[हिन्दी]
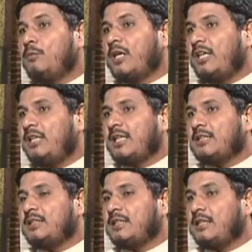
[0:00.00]
बखील
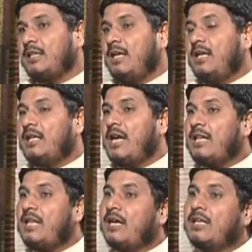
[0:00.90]
कहते हैं
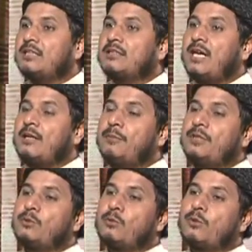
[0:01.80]
लिहाजा अगर इंसान अपनी
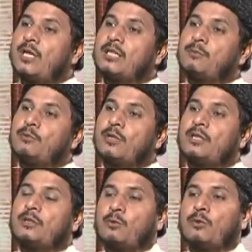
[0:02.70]
ज़रूरियात पूरी
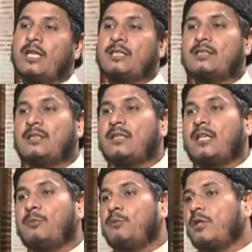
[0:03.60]
ज़रूरियात
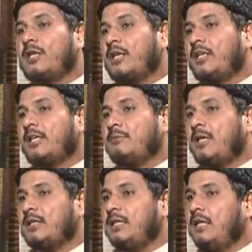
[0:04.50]
ज़िंदगी पूरी करने के
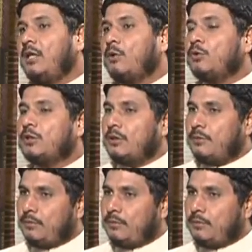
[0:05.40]
बाद कुछ